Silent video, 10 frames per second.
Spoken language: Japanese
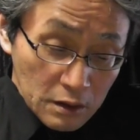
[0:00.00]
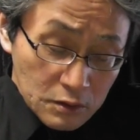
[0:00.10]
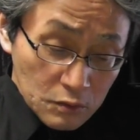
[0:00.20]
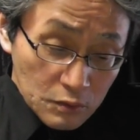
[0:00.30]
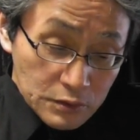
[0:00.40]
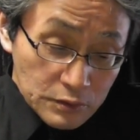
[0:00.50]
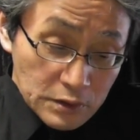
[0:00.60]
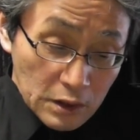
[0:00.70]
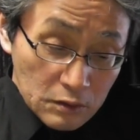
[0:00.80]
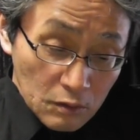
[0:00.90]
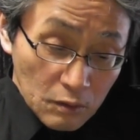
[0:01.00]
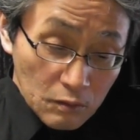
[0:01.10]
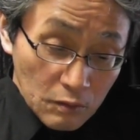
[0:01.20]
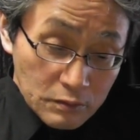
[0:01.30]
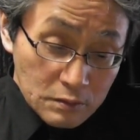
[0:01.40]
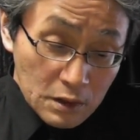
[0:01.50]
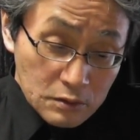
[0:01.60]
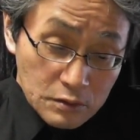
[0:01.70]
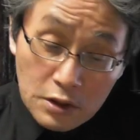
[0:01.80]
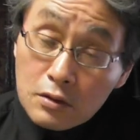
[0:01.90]
永正12年の6
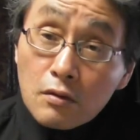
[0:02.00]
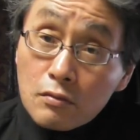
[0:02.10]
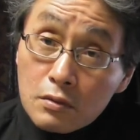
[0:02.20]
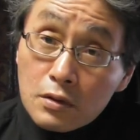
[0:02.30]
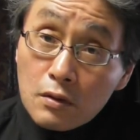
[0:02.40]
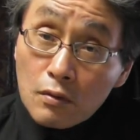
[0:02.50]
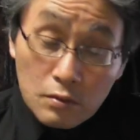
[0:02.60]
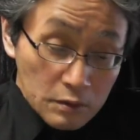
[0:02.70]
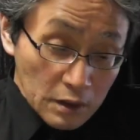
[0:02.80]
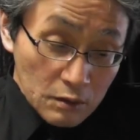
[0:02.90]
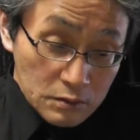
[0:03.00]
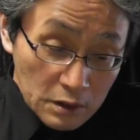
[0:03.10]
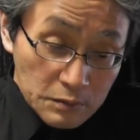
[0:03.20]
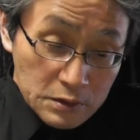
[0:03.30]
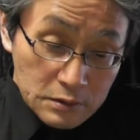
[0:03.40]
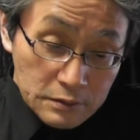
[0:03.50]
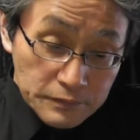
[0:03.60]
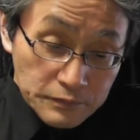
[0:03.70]
月26日のことでございます。